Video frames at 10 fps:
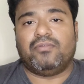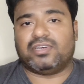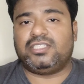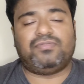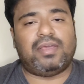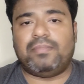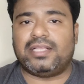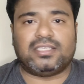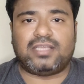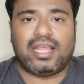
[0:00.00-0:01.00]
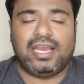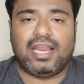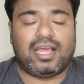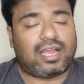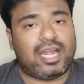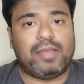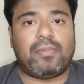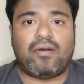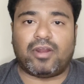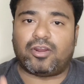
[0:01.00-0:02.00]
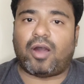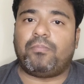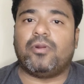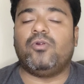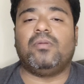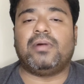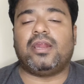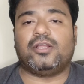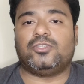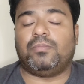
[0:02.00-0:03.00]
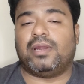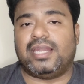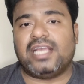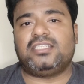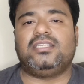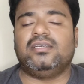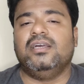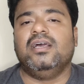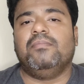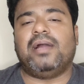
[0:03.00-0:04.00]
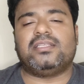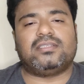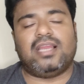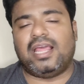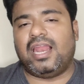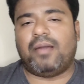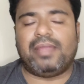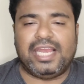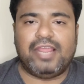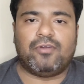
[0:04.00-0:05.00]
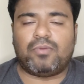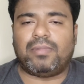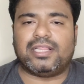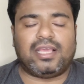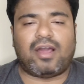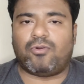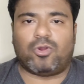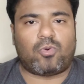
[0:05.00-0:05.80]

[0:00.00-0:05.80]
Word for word: ஃபர்ஸ்ட் ஃபைவ் மேட்சஸில் இல்லை கண்டிப்பாக அவரை ட்ராப் பண்ணணும் நினச்சோம் பட் நெக்ஸ்ட் மேட்சஸ்ல எல்லாமே இன்னி வரைக்கும் பாத்தீங்கன்னா அவரோட